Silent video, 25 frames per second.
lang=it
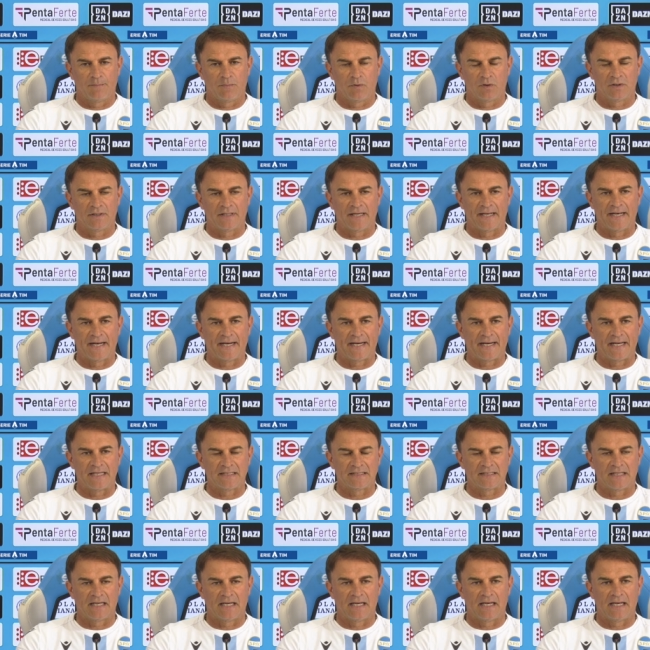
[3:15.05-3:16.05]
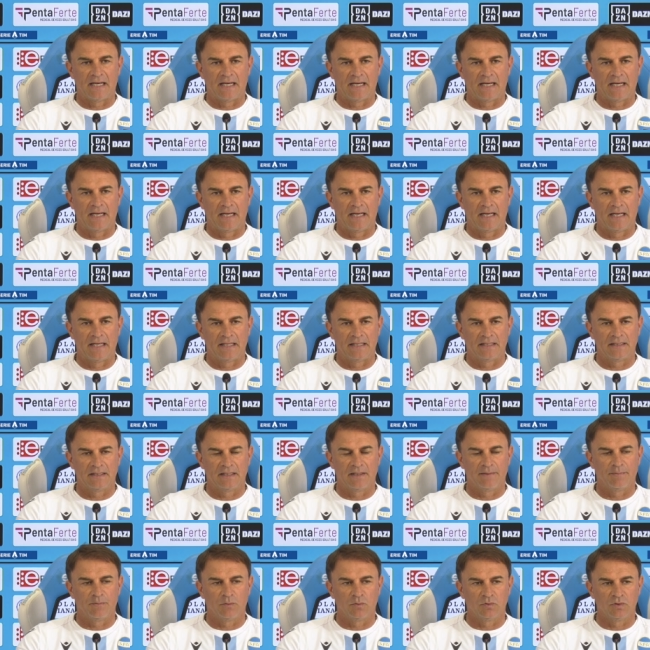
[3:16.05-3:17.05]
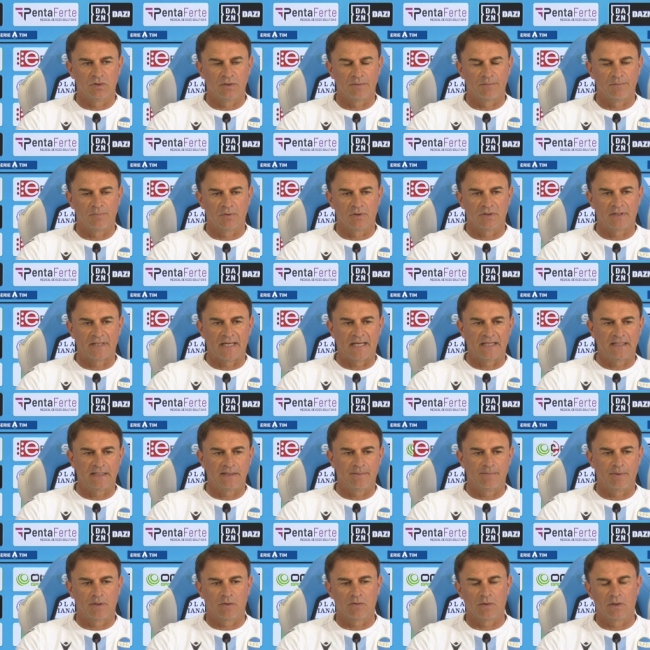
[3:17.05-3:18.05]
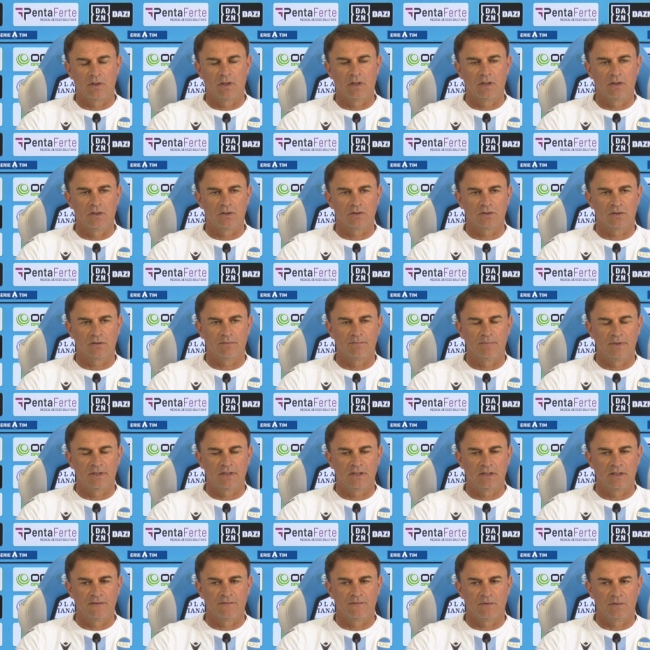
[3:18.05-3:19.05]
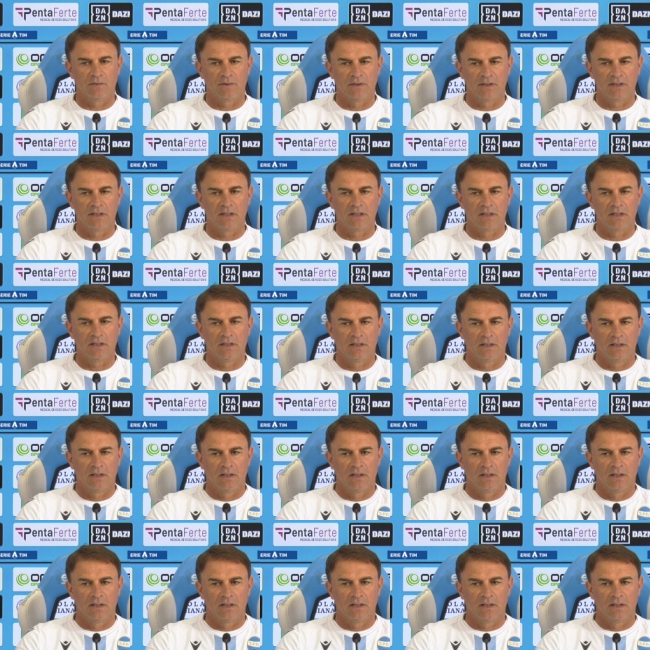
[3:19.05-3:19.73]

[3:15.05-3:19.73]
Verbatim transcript: portare a casa dei punti importanti per quello è il nostro obiettivo. Quindi